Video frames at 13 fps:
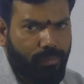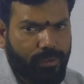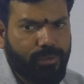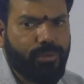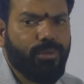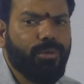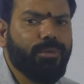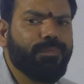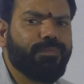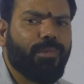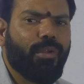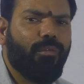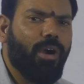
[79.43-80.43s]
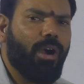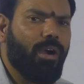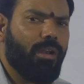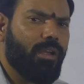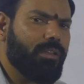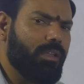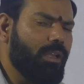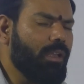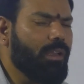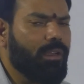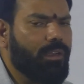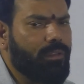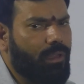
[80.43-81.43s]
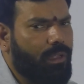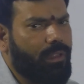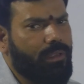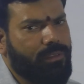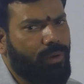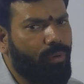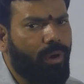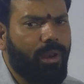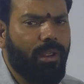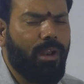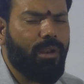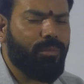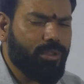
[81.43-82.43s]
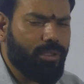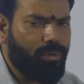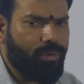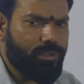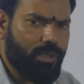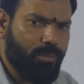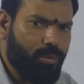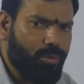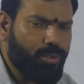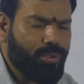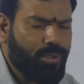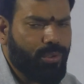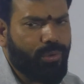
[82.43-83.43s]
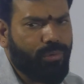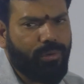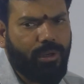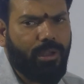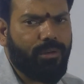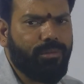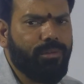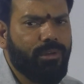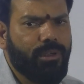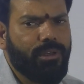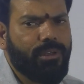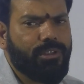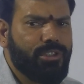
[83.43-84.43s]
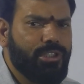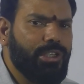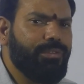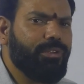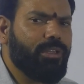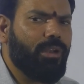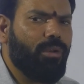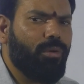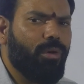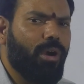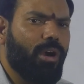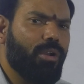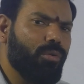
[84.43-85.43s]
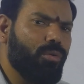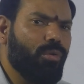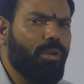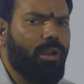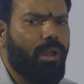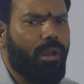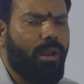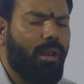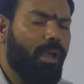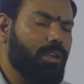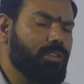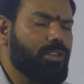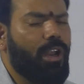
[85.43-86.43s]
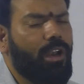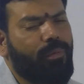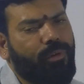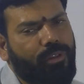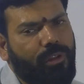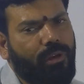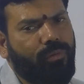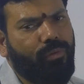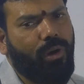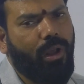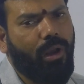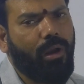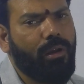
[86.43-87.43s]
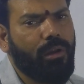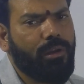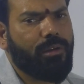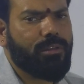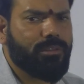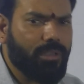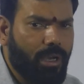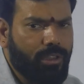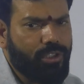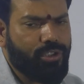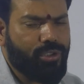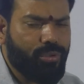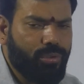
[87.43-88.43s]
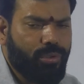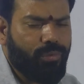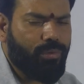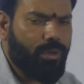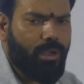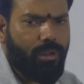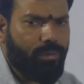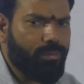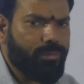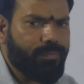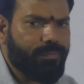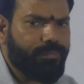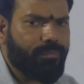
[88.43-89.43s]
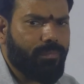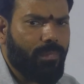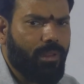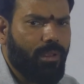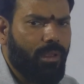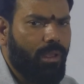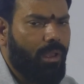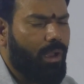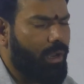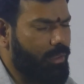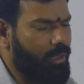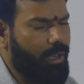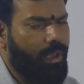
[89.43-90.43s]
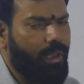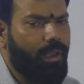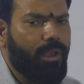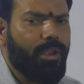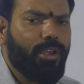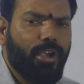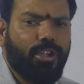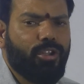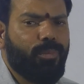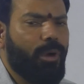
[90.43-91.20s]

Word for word: వస్తు వాహనాది సౌకర్యాలు మొత్తం కూడా సమకూర్చుకుంటూ ఉంటారు జీవితంలో అనుకున్న లక్ష్యాలు మొత్తాన్ని కూడా సాధించుకుంటూ ఉంటారు అదే కేతు